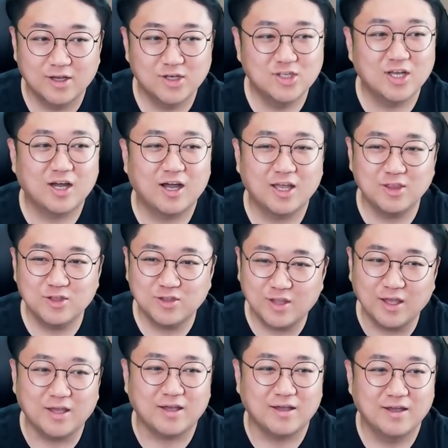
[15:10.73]
이
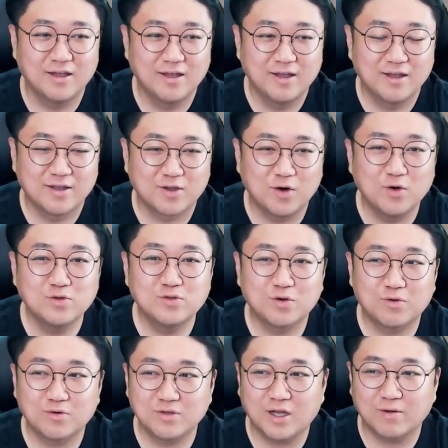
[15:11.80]
생각했는데,
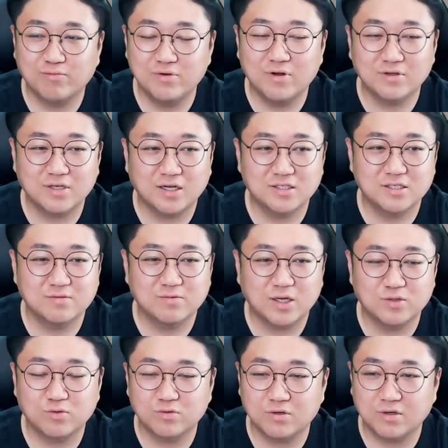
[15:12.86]
결론적으로 그냥 풀 영상 지금
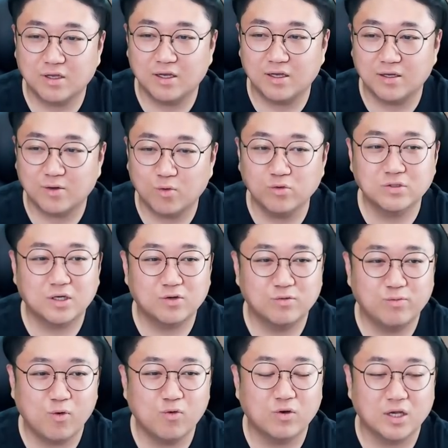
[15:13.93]
계속 이렇게
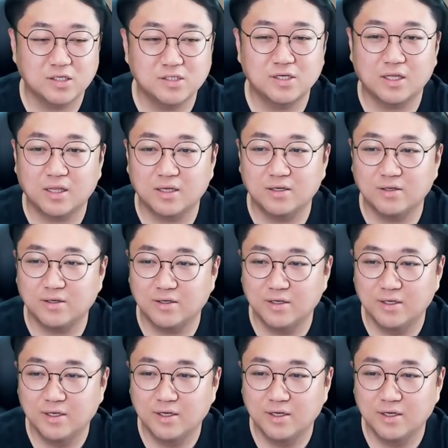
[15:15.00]
공짜로 보고 계시잖아요.